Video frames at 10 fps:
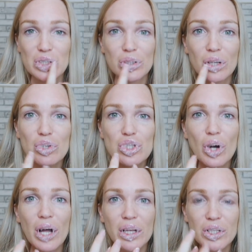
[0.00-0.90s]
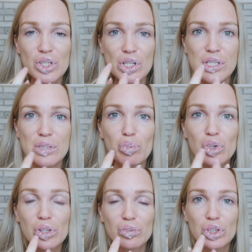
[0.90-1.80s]
за счет того, что она начинает
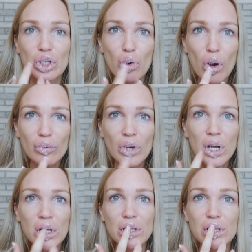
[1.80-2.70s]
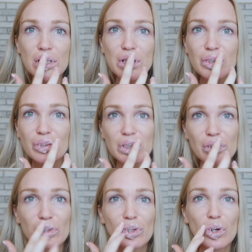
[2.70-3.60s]
стимулировать кровь, и вот
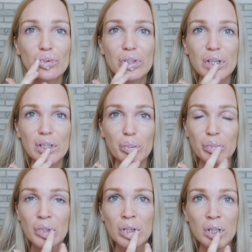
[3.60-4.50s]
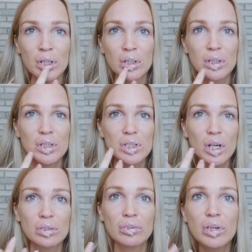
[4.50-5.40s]
эта вот кровь, она там
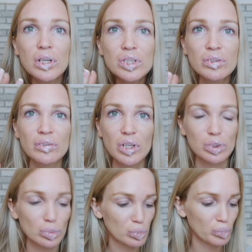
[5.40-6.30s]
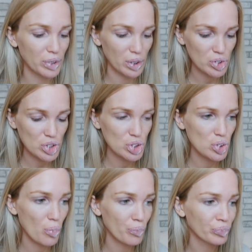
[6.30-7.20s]
начинает увеличивать ваши губы. Короче,
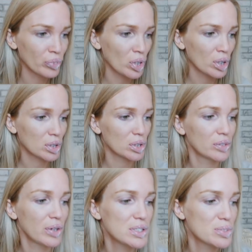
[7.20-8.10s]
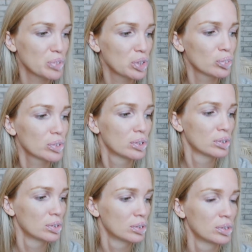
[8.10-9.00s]
ждем 20 минут,
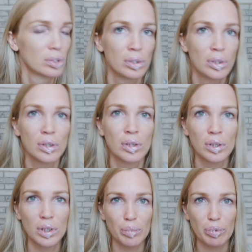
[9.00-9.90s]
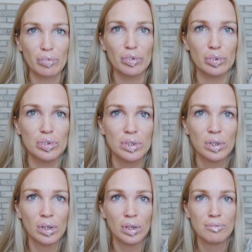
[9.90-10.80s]
и потом вернусь.
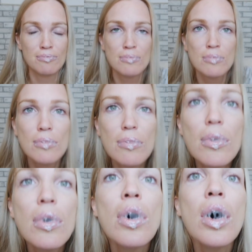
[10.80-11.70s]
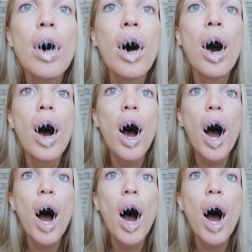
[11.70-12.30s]
Ма.